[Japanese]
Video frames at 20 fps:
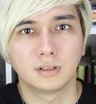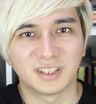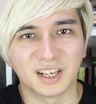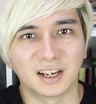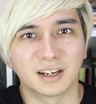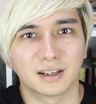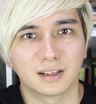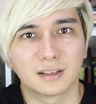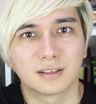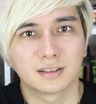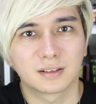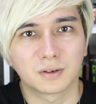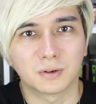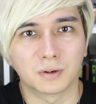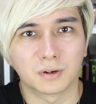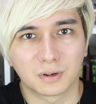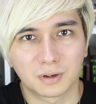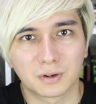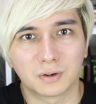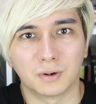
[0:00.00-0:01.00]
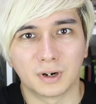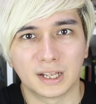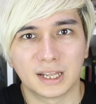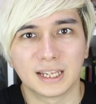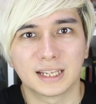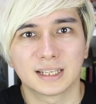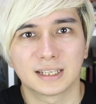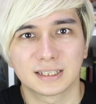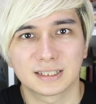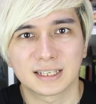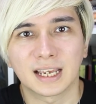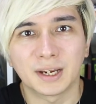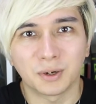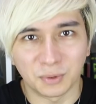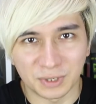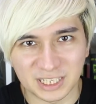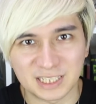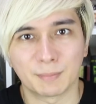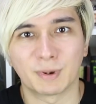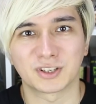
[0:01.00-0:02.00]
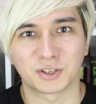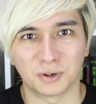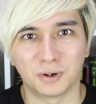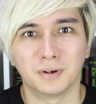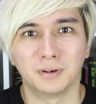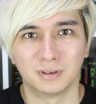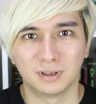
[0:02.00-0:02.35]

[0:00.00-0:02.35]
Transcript: じゃあこれで最後にしましょ